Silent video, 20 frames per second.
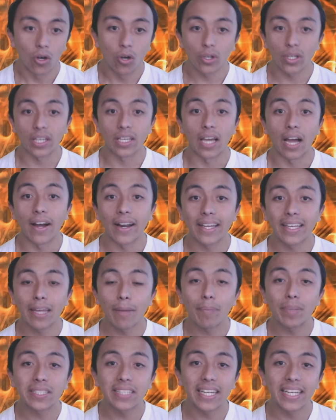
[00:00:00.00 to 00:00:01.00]
Ok, ahora,
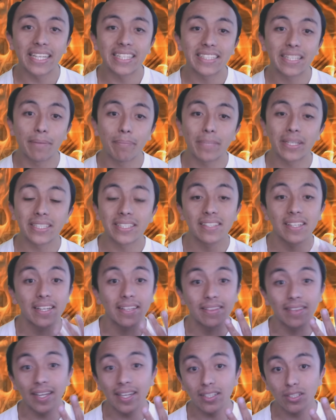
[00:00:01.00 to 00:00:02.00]
¿qué pasaría si en vez de
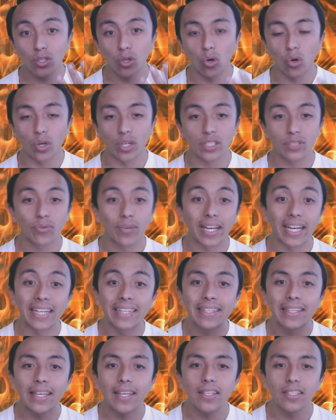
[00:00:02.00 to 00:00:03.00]
ser tres colores
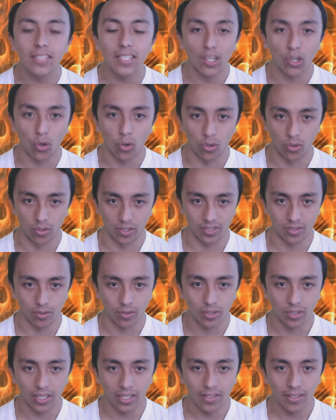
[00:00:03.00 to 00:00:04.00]
fueran 15 colores?
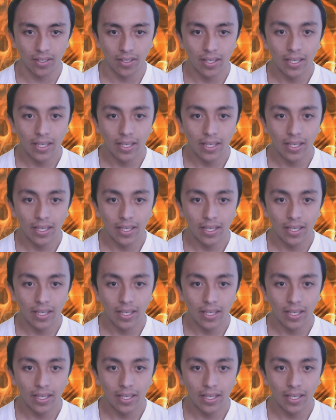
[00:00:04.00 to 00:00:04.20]
¿Ok?